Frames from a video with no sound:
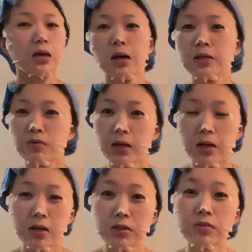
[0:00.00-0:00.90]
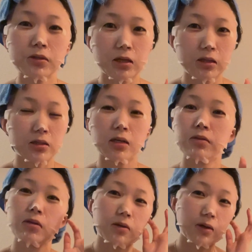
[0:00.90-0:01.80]
あとは湯船に使う
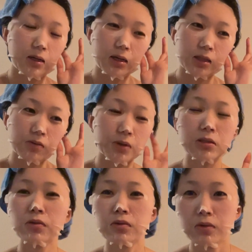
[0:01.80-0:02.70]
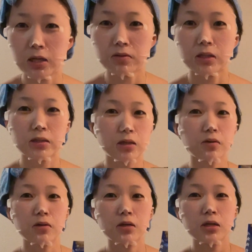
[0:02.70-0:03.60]
時はあのバスソルトを入れるんですけど
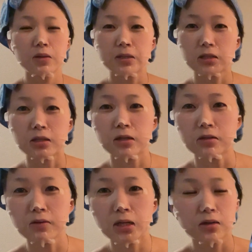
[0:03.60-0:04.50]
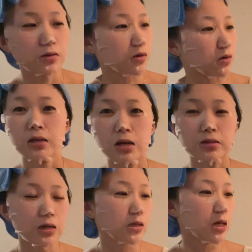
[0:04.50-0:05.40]
今使ってるのはこの
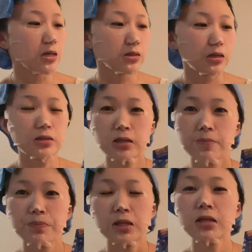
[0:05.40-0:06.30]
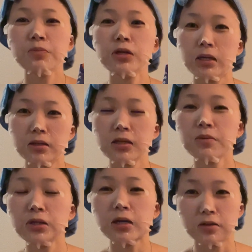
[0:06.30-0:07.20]
汗かきエステですね何でもいい何で
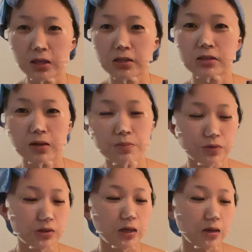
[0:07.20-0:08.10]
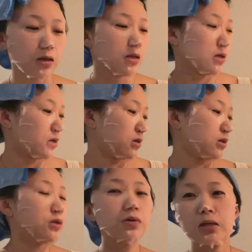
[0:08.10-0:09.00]
もいいんだけどね私はぶっちゃけ
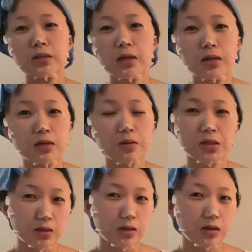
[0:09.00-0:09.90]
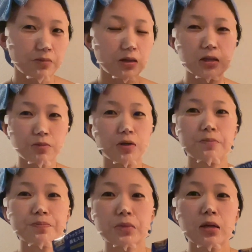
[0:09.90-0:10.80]
匂いさえダメじゃなければ何でもいい
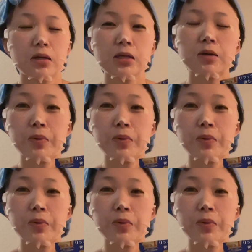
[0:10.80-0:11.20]
なんか